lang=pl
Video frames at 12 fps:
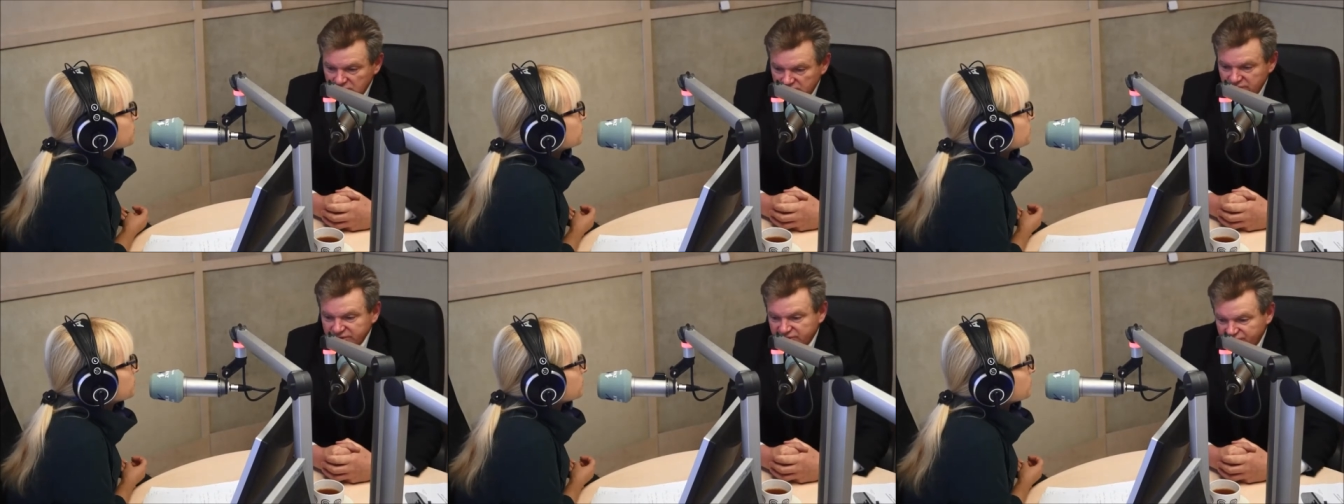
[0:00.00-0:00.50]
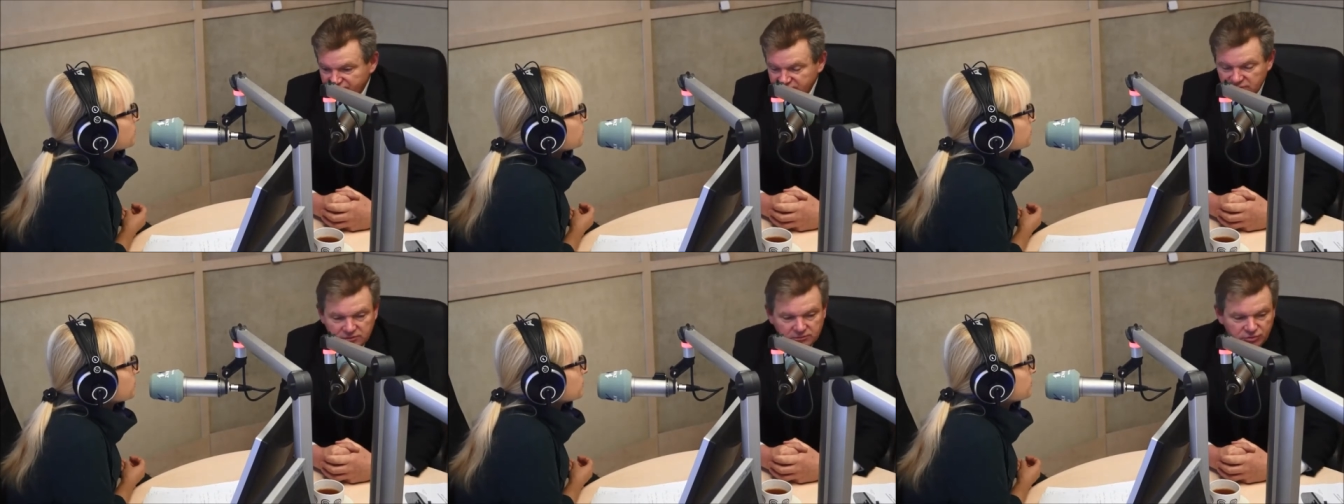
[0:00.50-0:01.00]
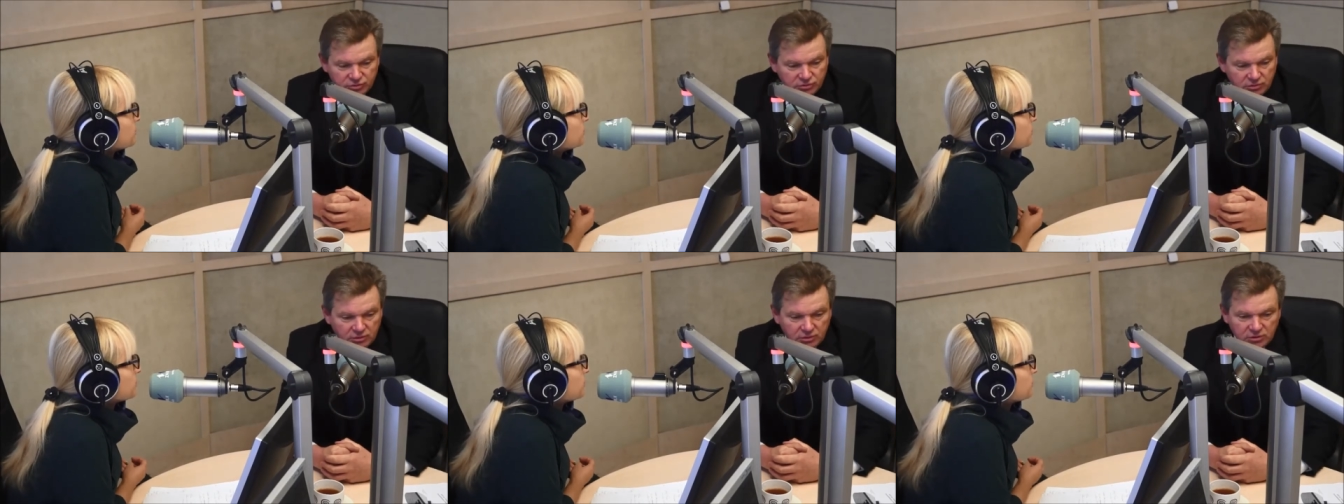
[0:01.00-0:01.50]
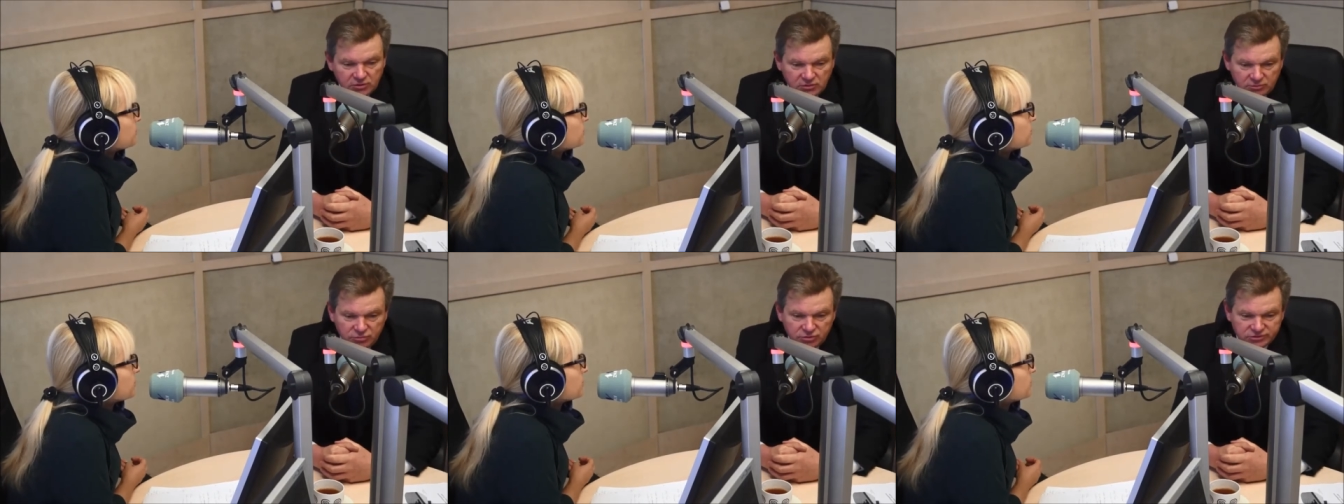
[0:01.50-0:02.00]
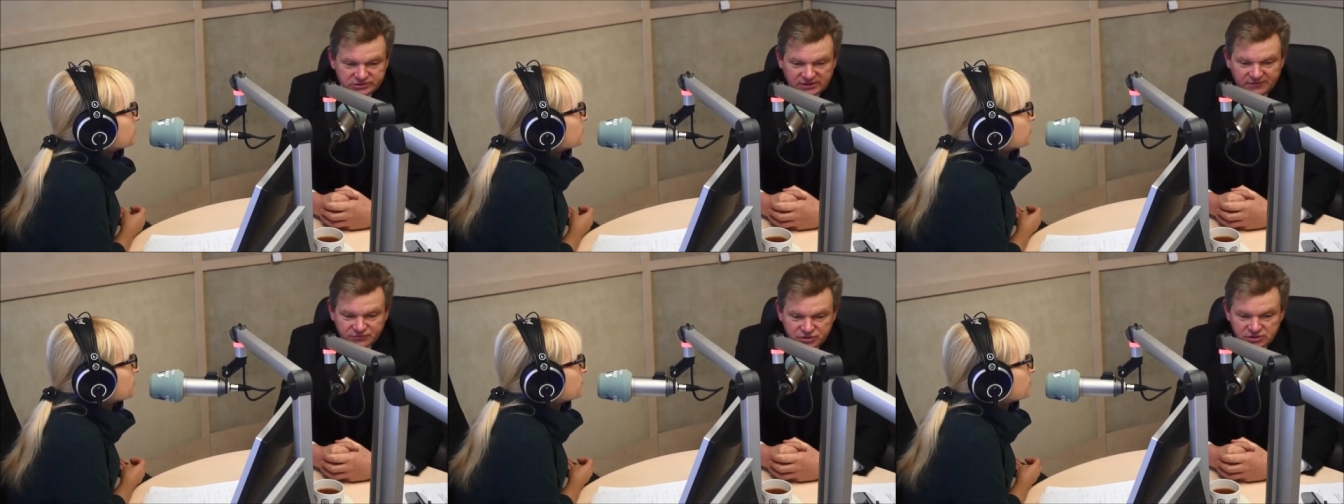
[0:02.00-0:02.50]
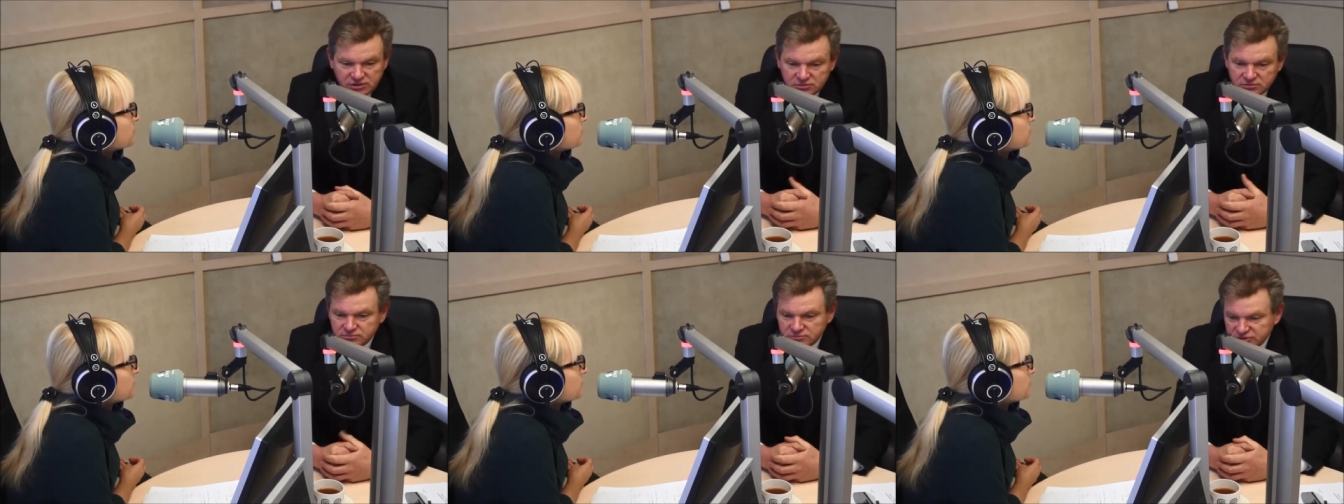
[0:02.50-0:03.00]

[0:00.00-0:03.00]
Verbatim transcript: Litwy było, było zawsze.